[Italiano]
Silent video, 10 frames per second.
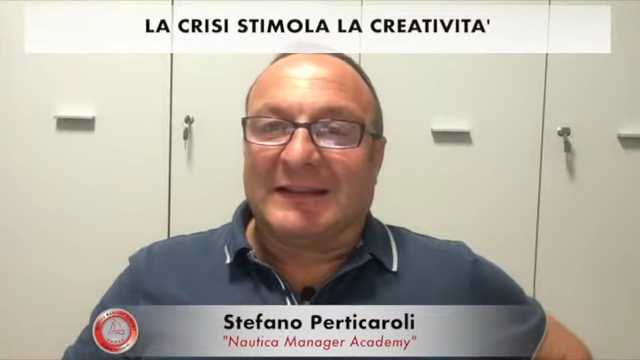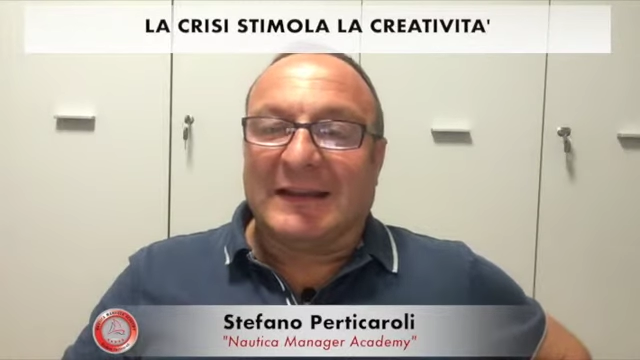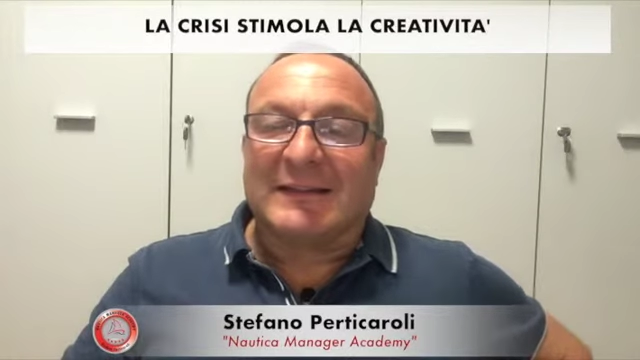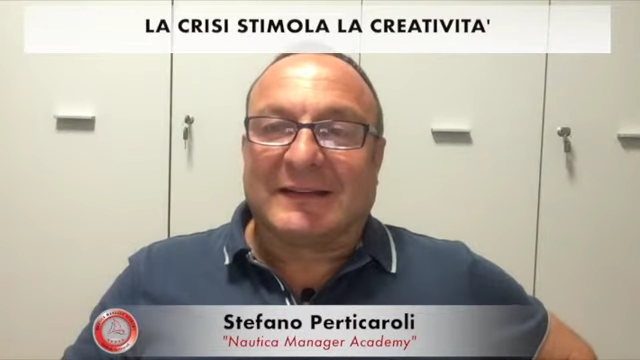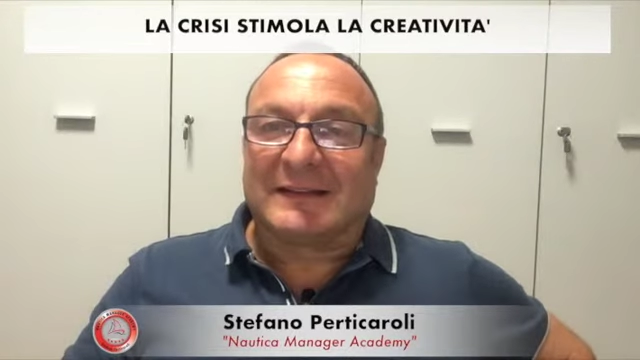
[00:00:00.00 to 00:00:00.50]

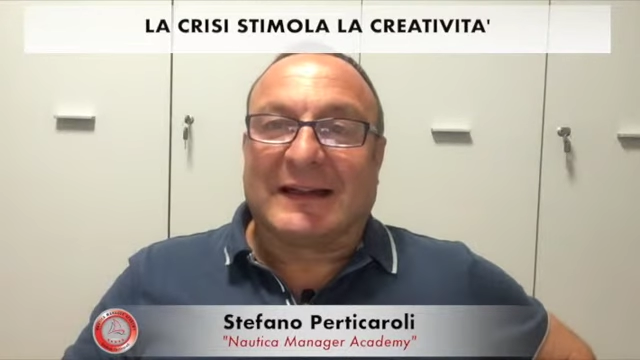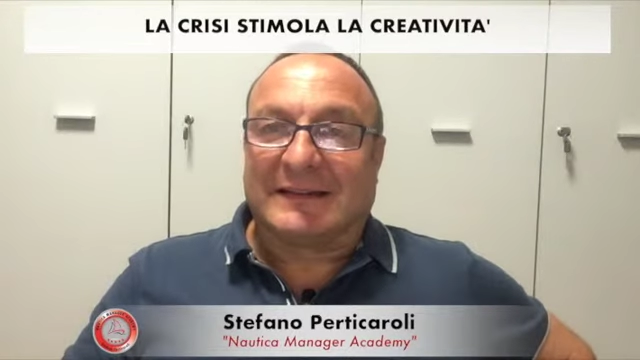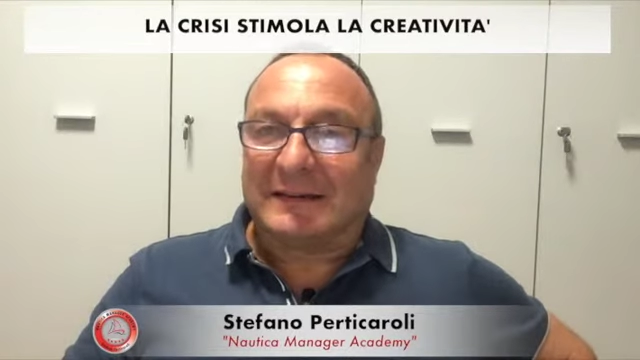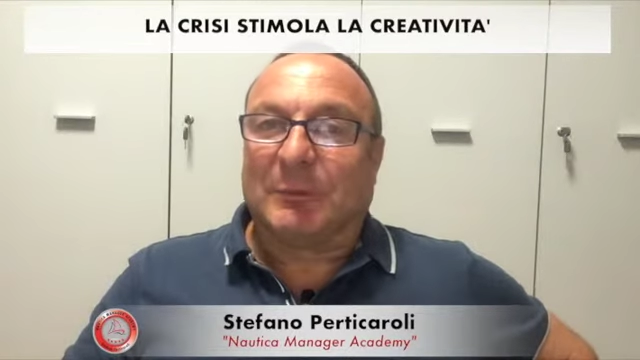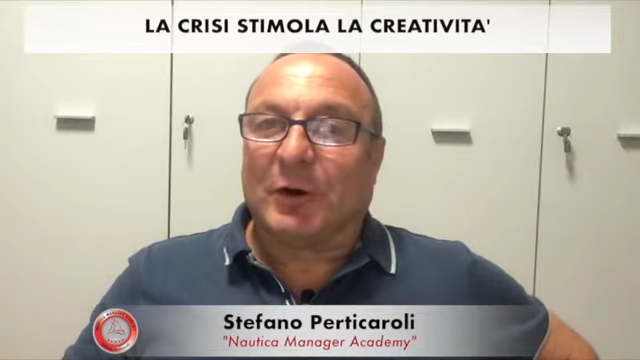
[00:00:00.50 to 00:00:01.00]
nel
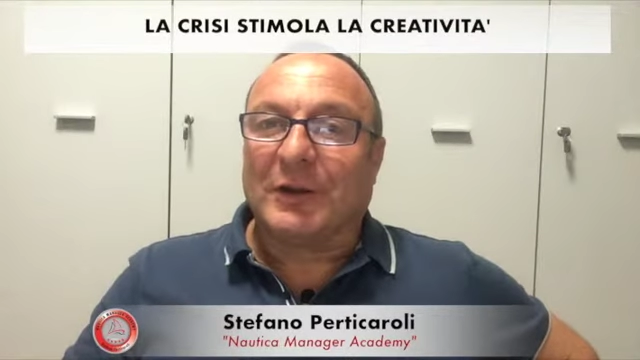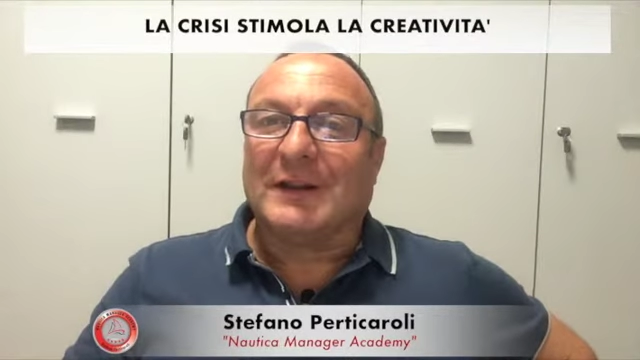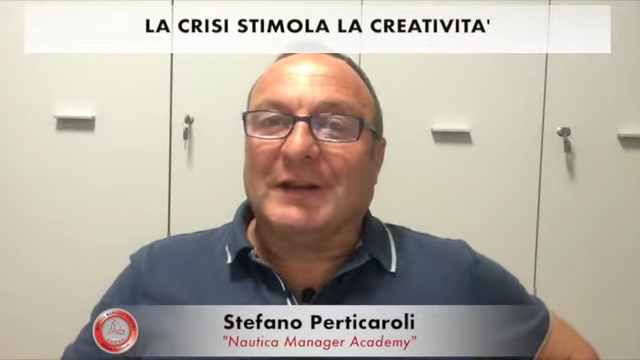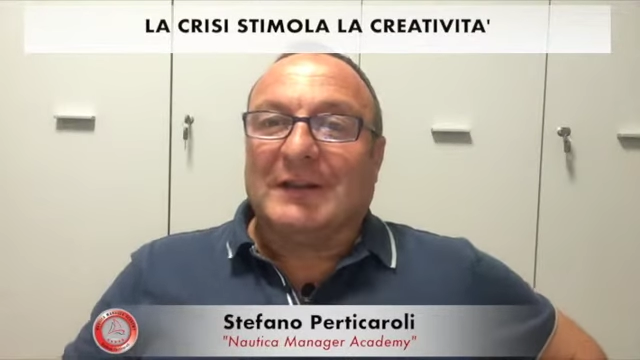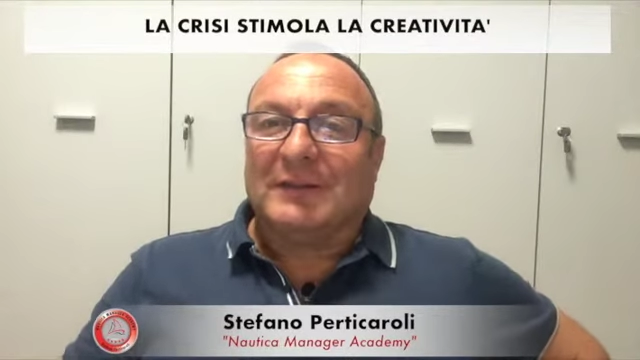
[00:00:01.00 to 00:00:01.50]
60 poi
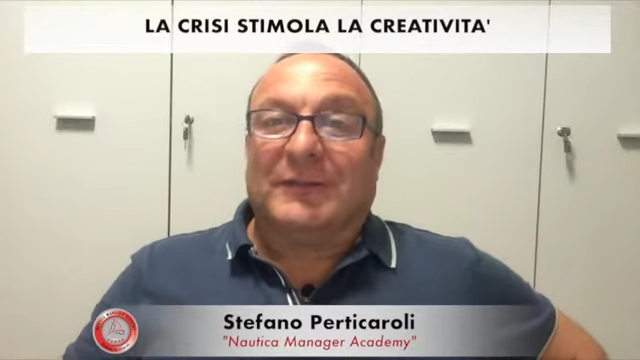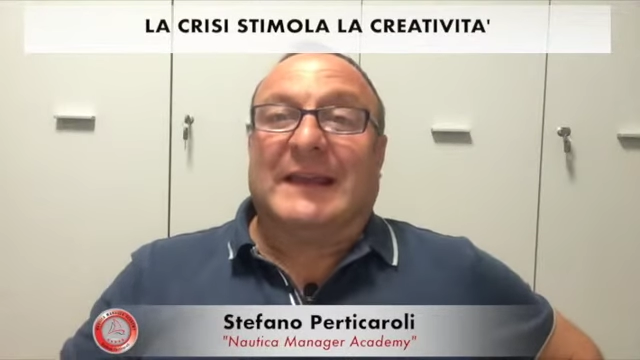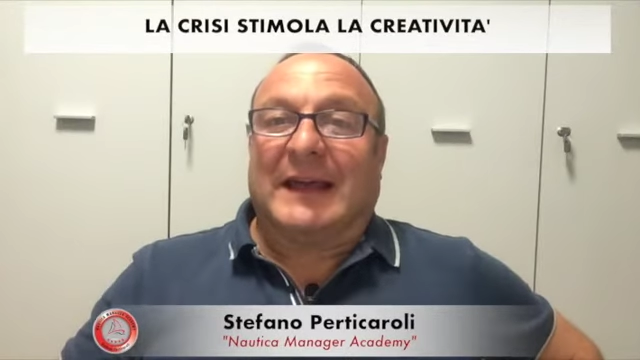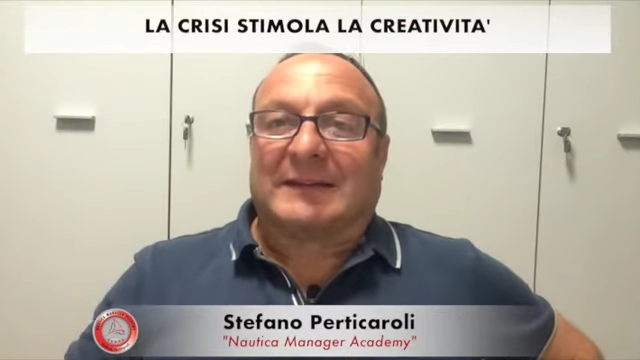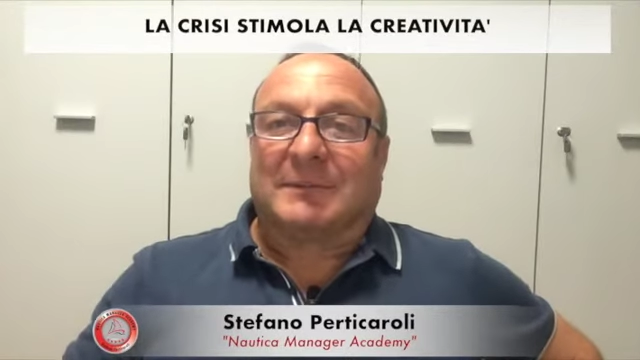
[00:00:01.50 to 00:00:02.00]

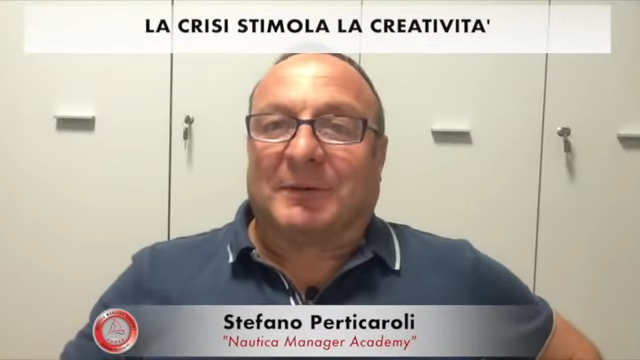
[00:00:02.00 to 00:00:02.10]
Fiat